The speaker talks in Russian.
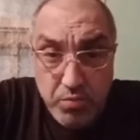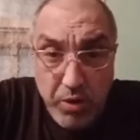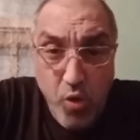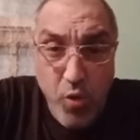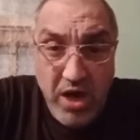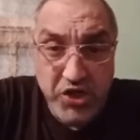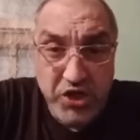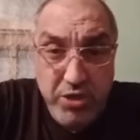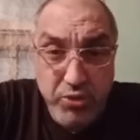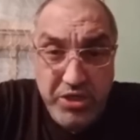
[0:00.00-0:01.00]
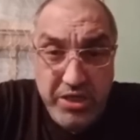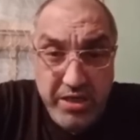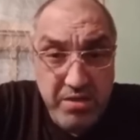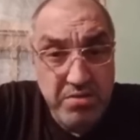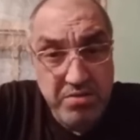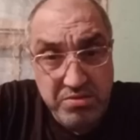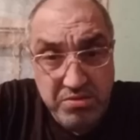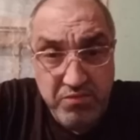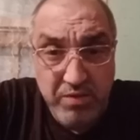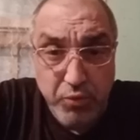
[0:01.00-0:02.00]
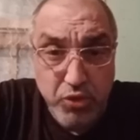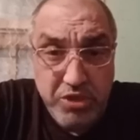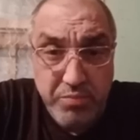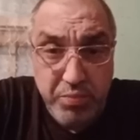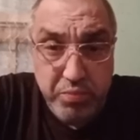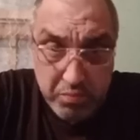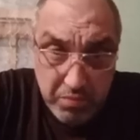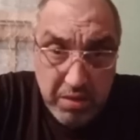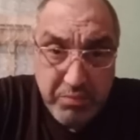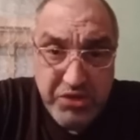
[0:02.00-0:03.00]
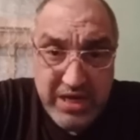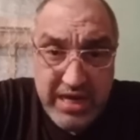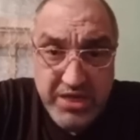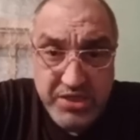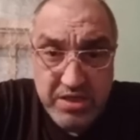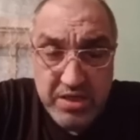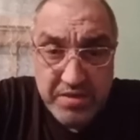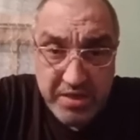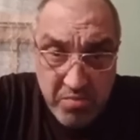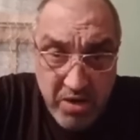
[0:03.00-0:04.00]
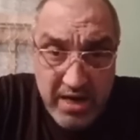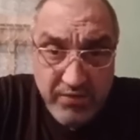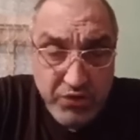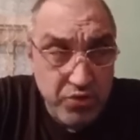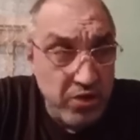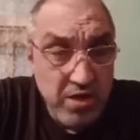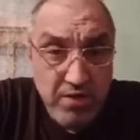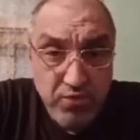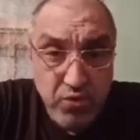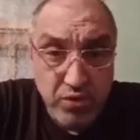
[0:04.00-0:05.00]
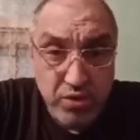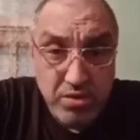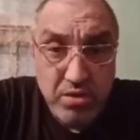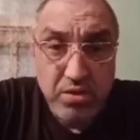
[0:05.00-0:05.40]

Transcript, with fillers: поуважили людей, вопросы общались, нормально все. Вот.